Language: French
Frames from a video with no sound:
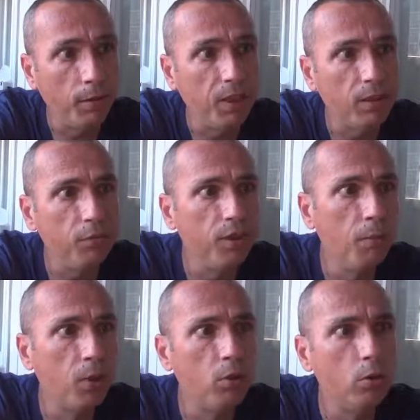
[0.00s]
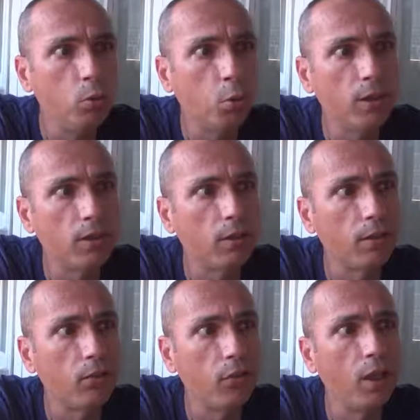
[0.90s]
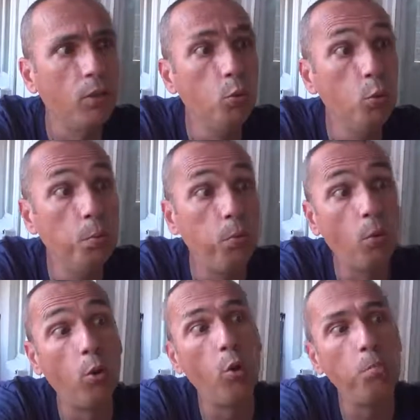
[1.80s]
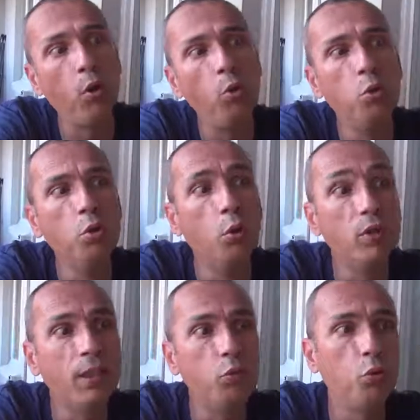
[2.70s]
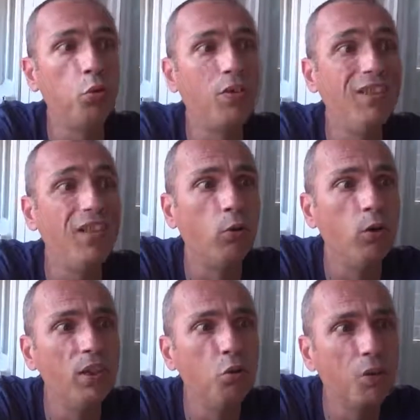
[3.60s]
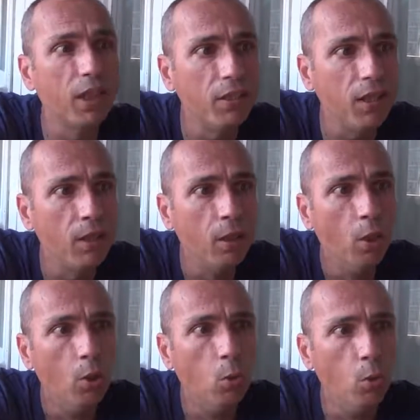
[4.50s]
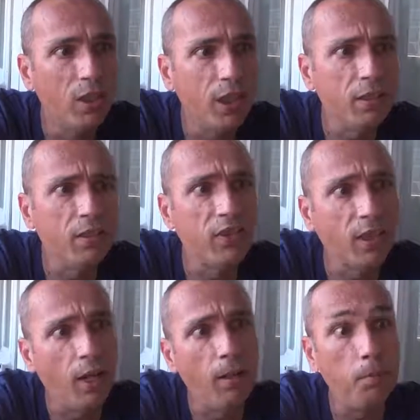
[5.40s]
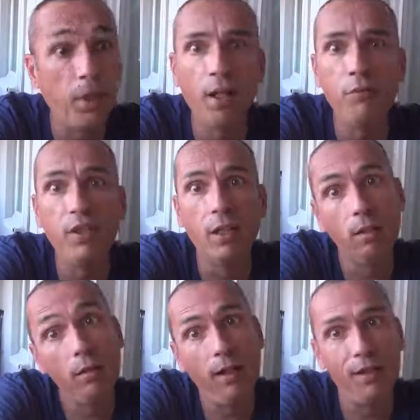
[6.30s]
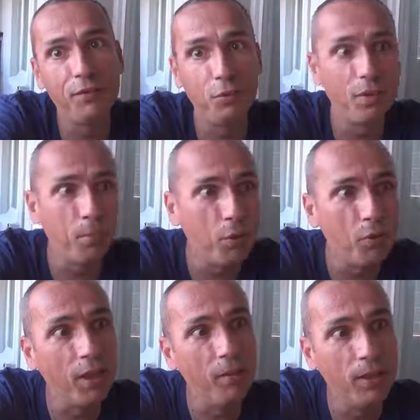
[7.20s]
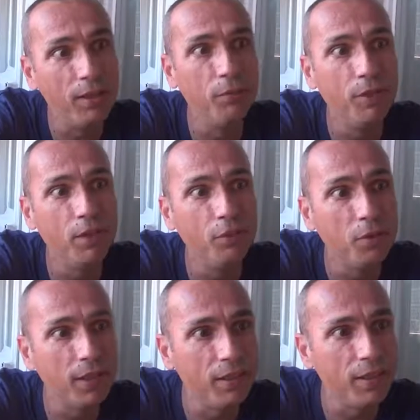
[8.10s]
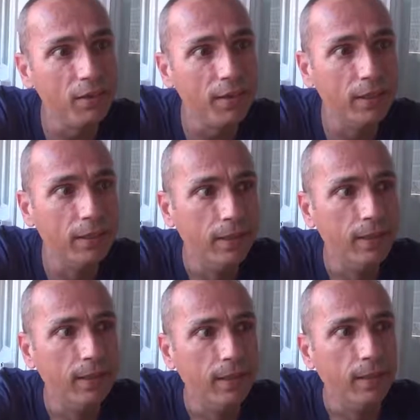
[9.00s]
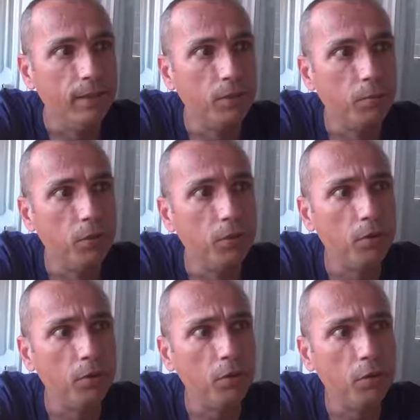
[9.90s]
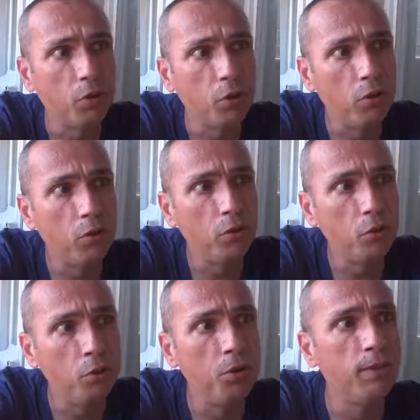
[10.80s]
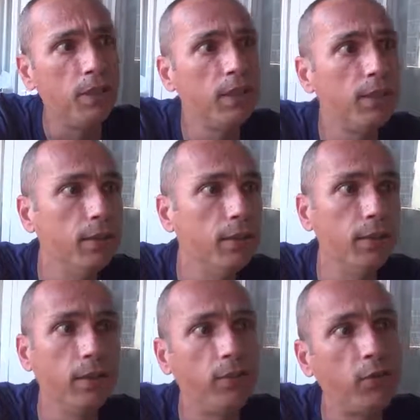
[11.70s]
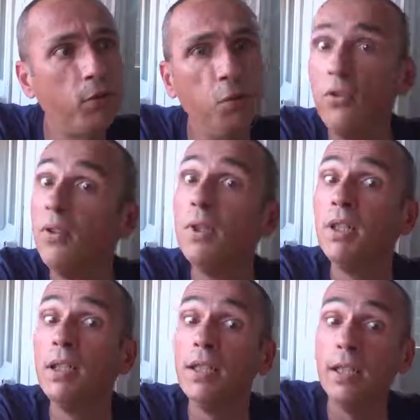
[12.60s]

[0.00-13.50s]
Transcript: Et bien évidemment, euh, le Corée international nous reprend une enquête du quotidien en ligne ukrainien, Ukraineska Pravda. Ah, tout un programme, hein, la vérité ukrainienne. Je me torche le cul avec. Euh, excusez-moi.